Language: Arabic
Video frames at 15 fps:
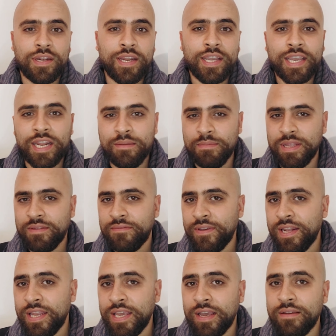لكلمة
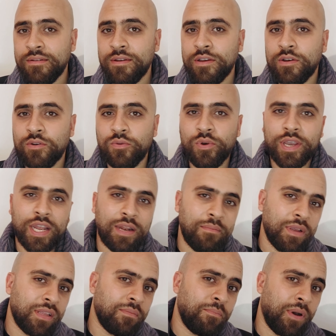فيليا وكلمة